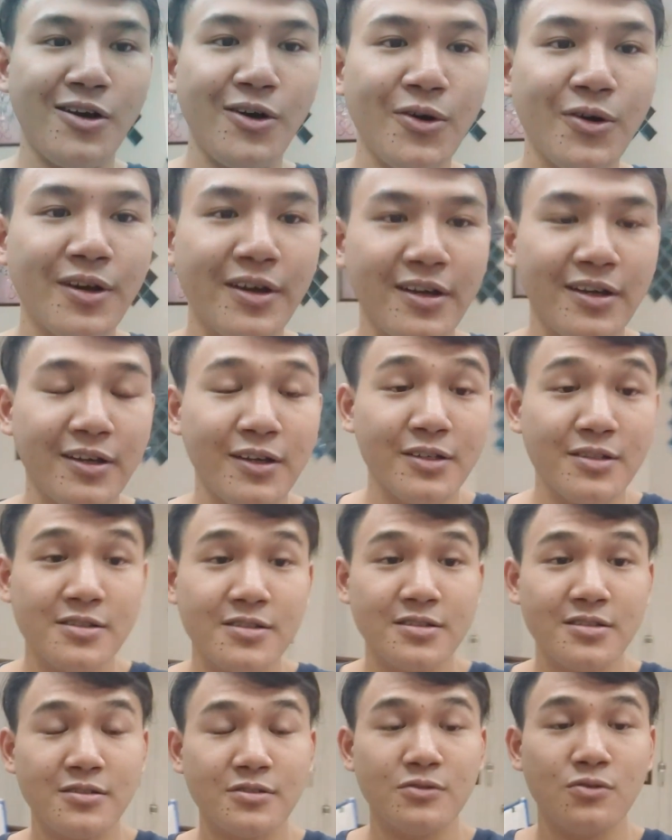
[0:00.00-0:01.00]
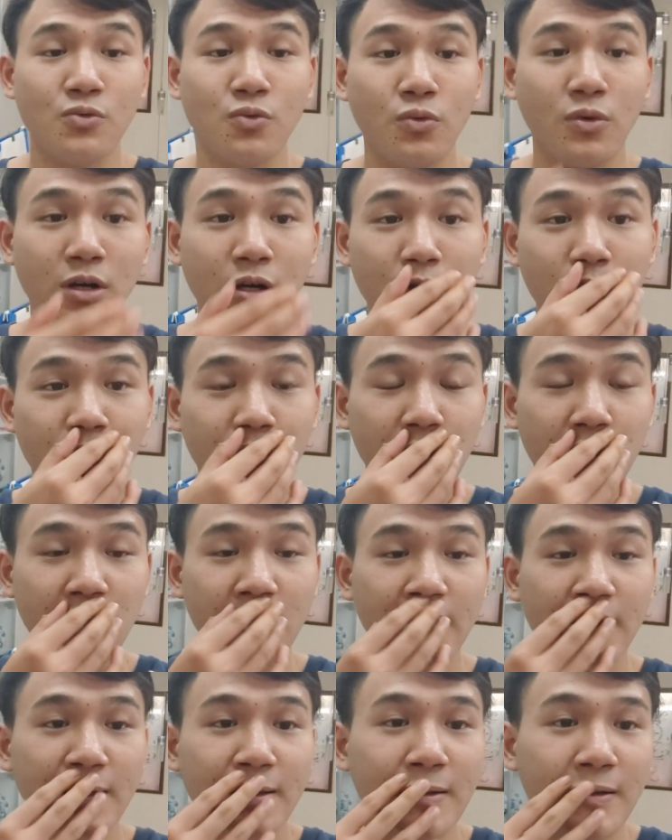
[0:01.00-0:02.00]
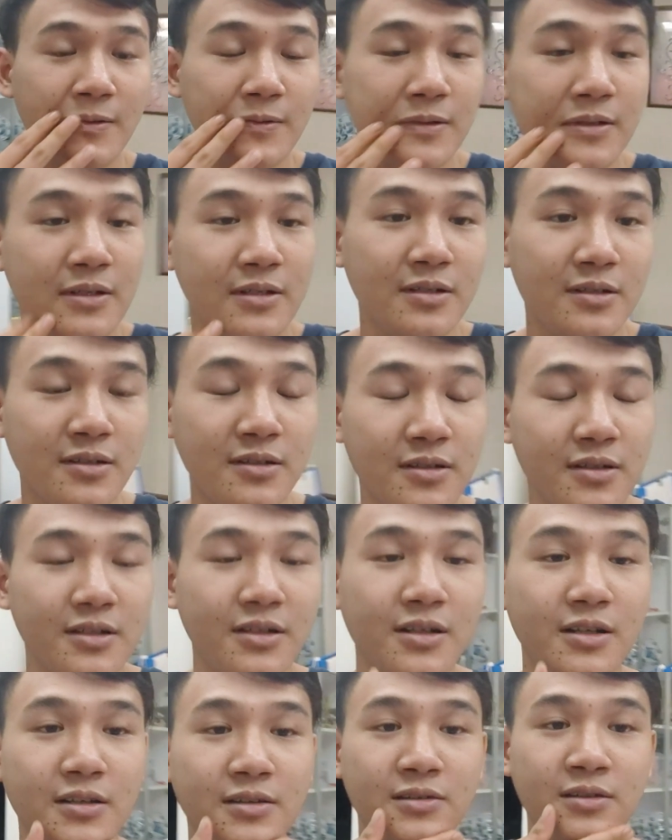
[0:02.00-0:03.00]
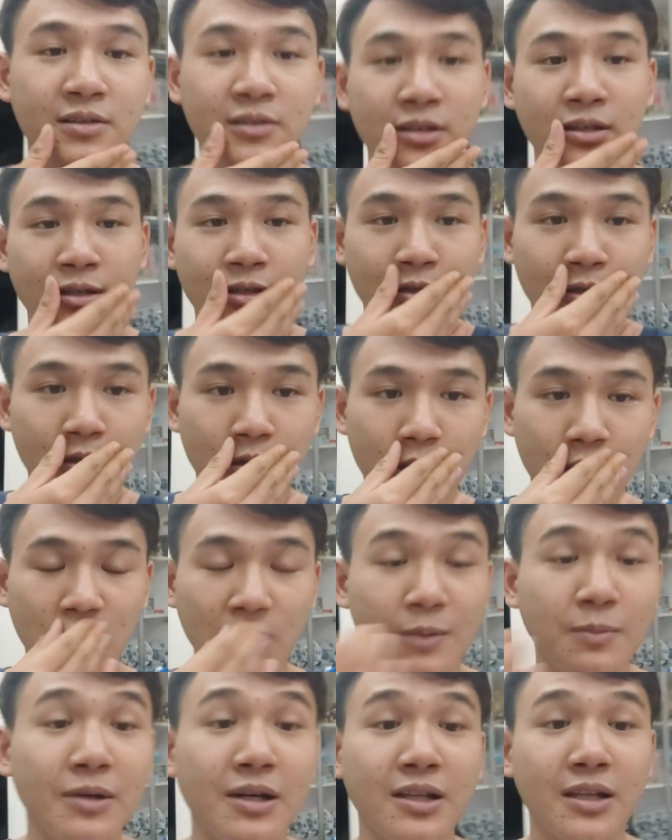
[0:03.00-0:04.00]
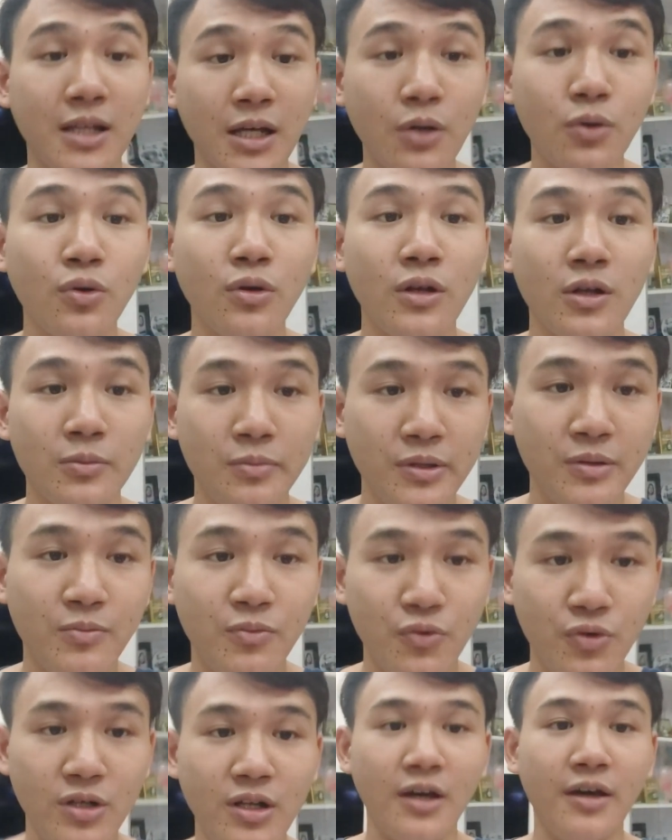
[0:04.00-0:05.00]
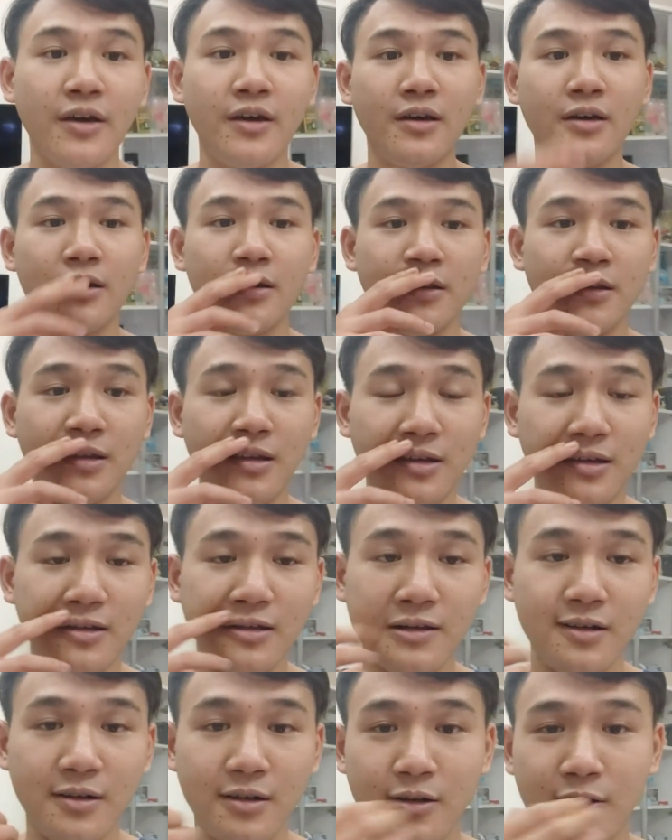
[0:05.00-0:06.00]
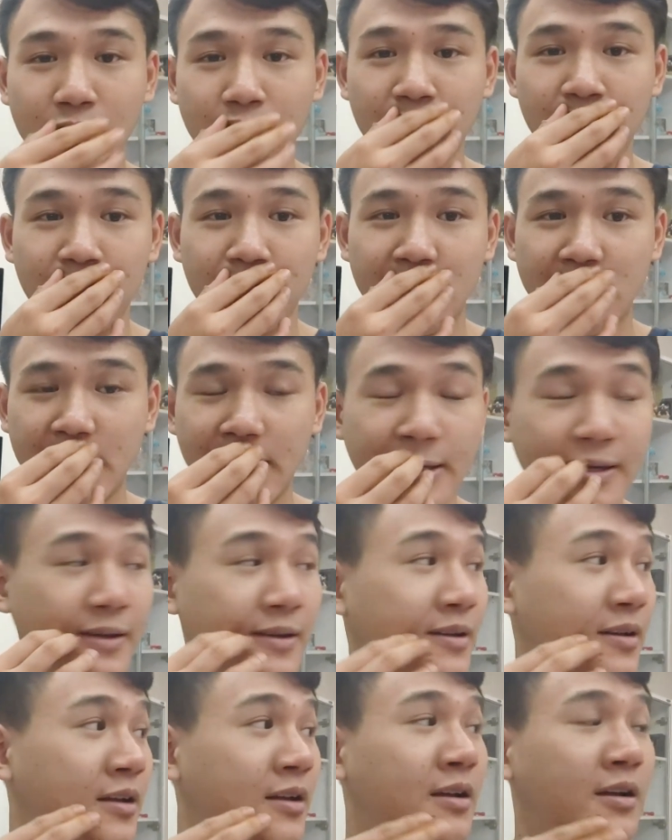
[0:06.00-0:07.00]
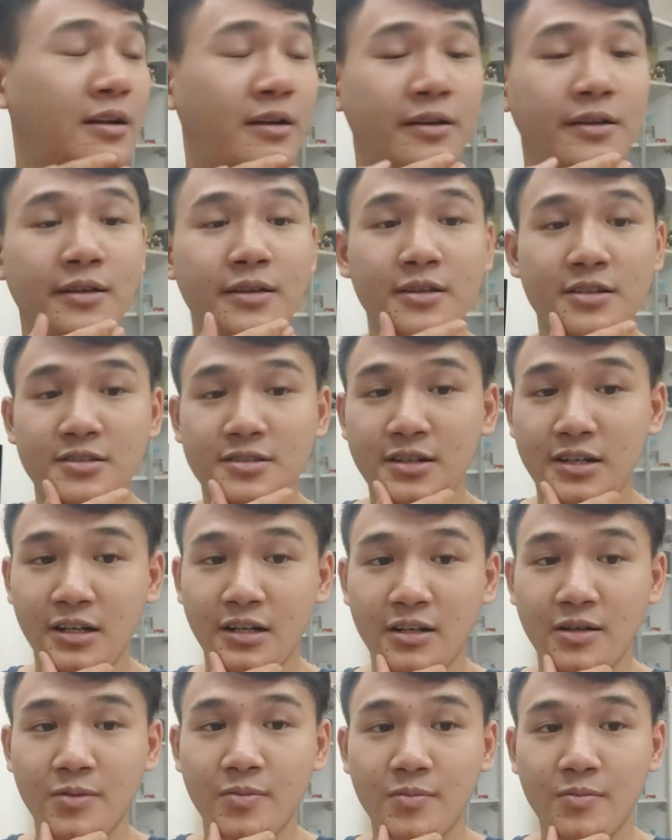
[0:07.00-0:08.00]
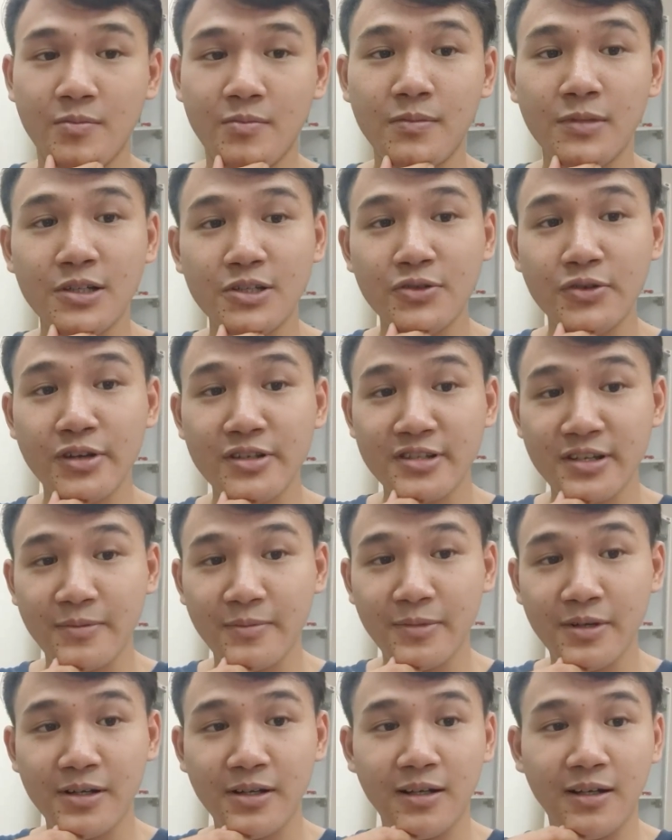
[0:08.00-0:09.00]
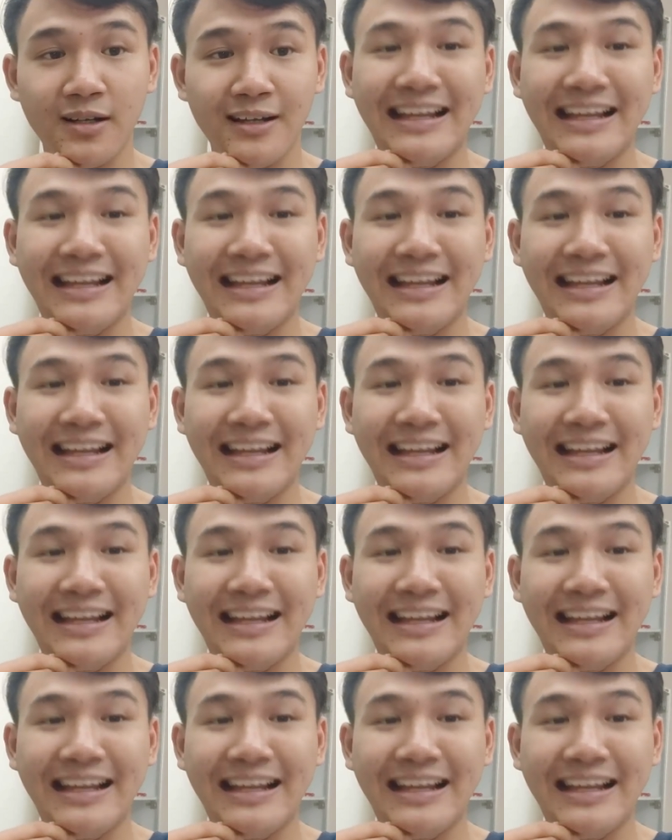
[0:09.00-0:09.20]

oke okay, guys wow gila gue terlihat 5 tahun lebih muda ya ini kayaknya kalau pakai seragam baju SMA